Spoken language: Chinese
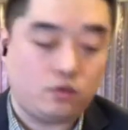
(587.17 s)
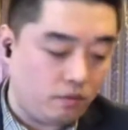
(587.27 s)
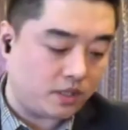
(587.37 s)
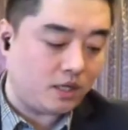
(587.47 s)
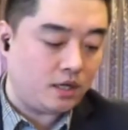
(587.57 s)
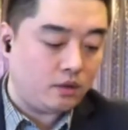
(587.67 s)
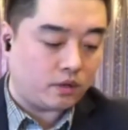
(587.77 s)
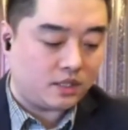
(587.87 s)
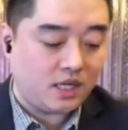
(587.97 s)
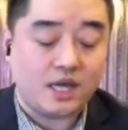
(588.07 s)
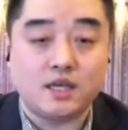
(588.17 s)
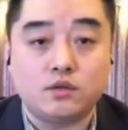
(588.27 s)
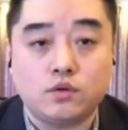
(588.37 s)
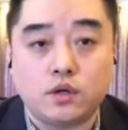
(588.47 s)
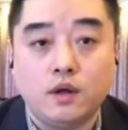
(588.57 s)
所以我在这里有个建议，
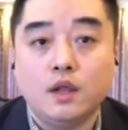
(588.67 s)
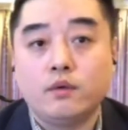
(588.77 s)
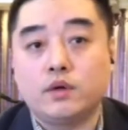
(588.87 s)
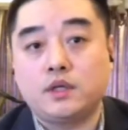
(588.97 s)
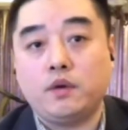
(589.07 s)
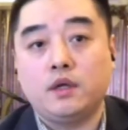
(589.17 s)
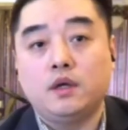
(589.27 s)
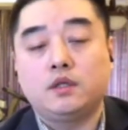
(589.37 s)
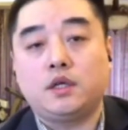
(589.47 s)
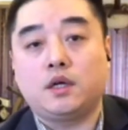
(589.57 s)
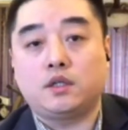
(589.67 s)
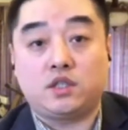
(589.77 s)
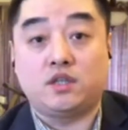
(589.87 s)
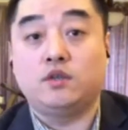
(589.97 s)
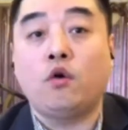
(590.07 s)
就是我希望这个
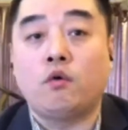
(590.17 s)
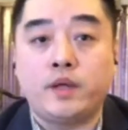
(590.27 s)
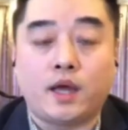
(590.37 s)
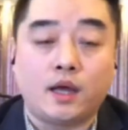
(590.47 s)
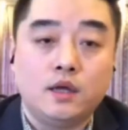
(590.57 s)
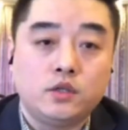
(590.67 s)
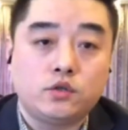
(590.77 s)
琴童们啊，